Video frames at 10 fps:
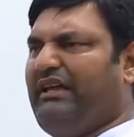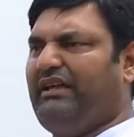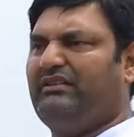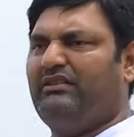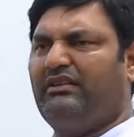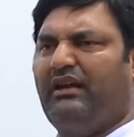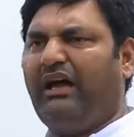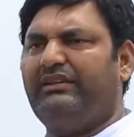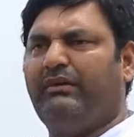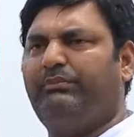ఉన్నది
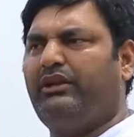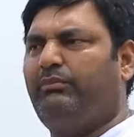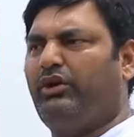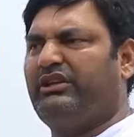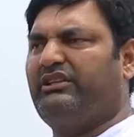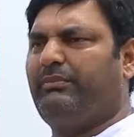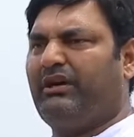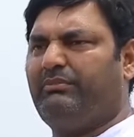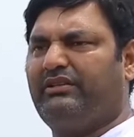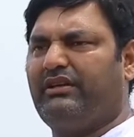అని చెప్పి రిపోర్ట్ ఇచ్చి
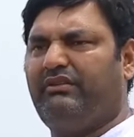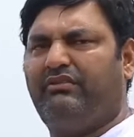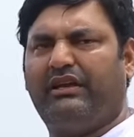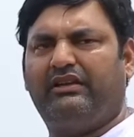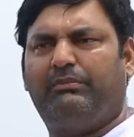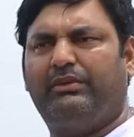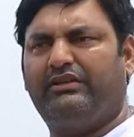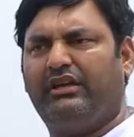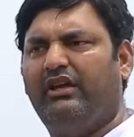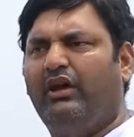పర్మిషన్ ఇవ్వండి అని
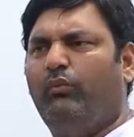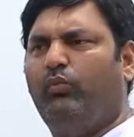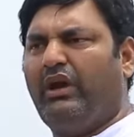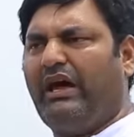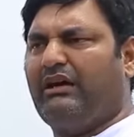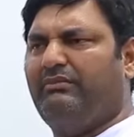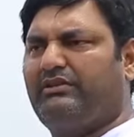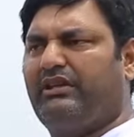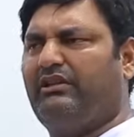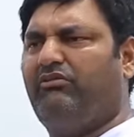చెప్పేసి ముడా
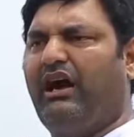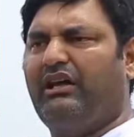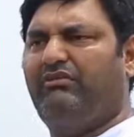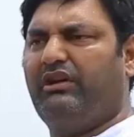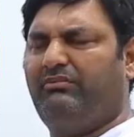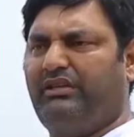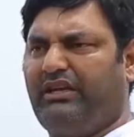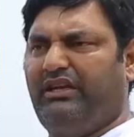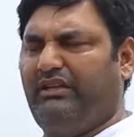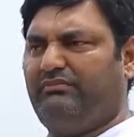కమిషనర్కి వాళ్ళు ఇవ్వడం
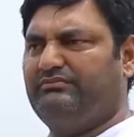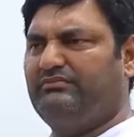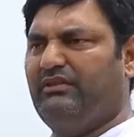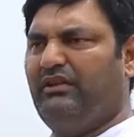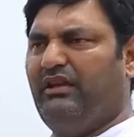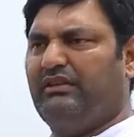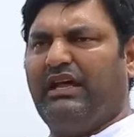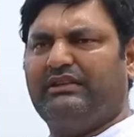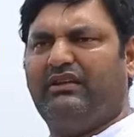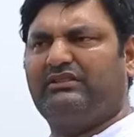జరిగింది
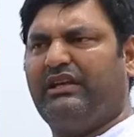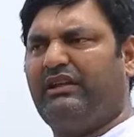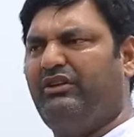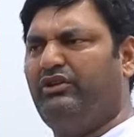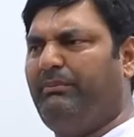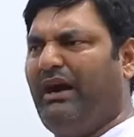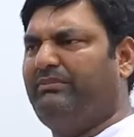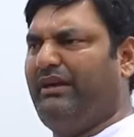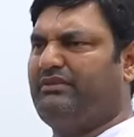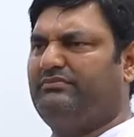దాని తర్వాత రెవెన్యూ
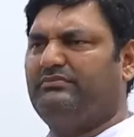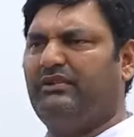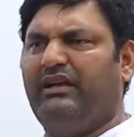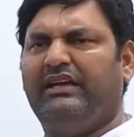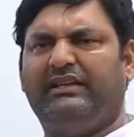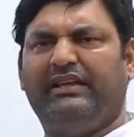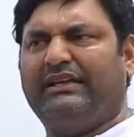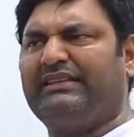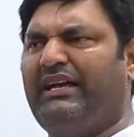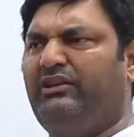డిపార్ట్మెంట్ ఇది
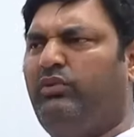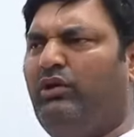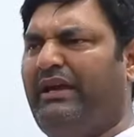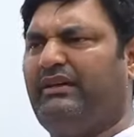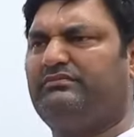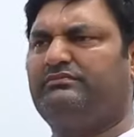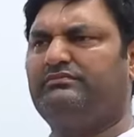అసైన్డ్ భూమి